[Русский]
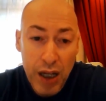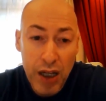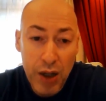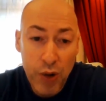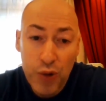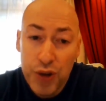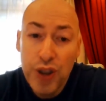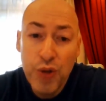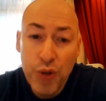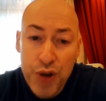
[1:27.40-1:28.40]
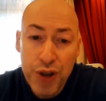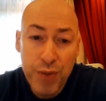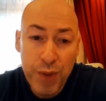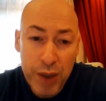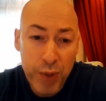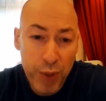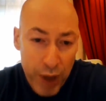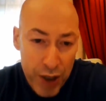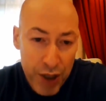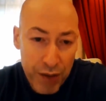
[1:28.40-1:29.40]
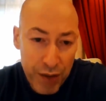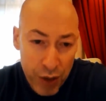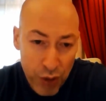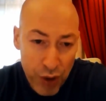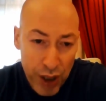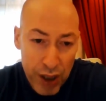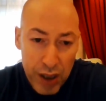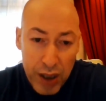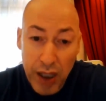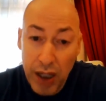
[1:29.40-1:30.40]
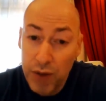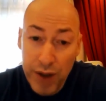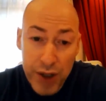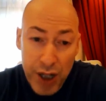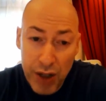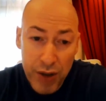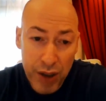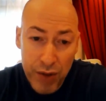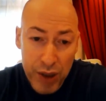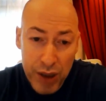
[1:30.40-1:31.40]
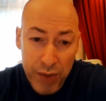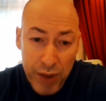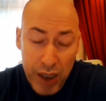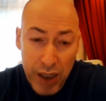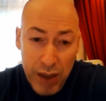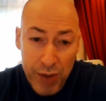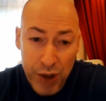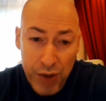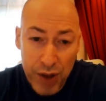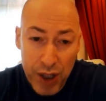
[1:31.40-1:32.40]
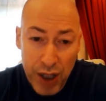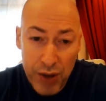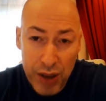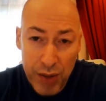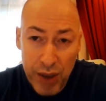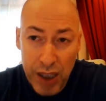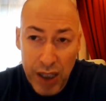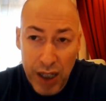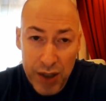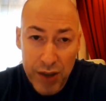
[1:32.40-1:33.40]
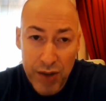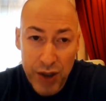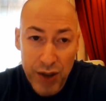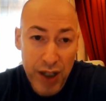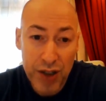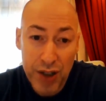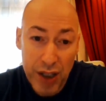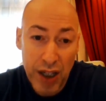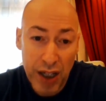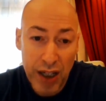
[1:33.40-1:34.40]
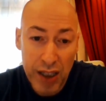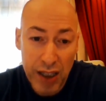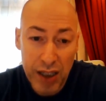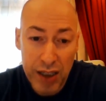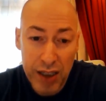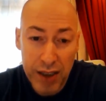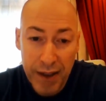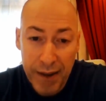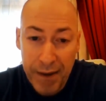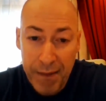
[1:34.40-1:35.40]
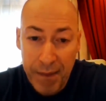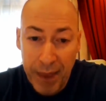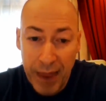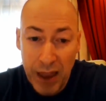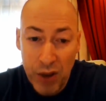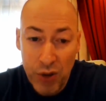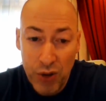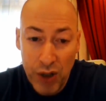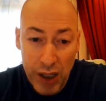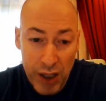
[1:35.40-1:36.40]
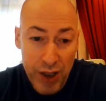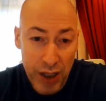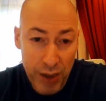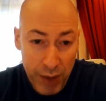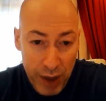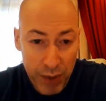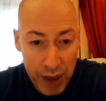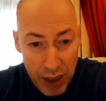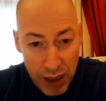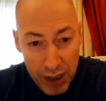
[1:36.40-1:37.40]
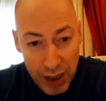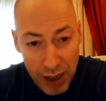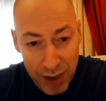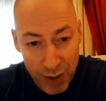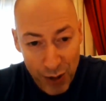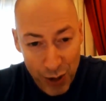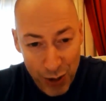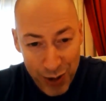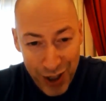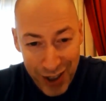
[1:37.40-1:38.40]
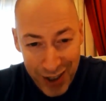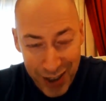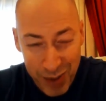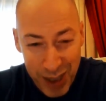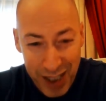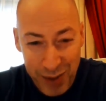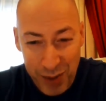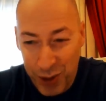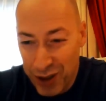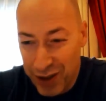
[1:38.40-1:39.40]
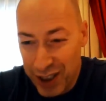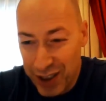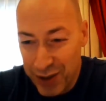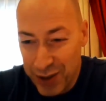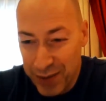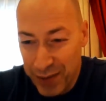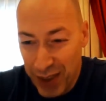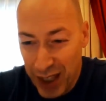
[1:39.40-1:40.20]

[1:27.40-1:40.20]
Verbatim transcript: э, он не хочет быть публичной фигурой. Я уважаю это его стремление, я вообще уважаю стремление каждого человека жить так, как они хотят. Но, конечно, это было бы интересно, я его еще обязательно поуговариваю.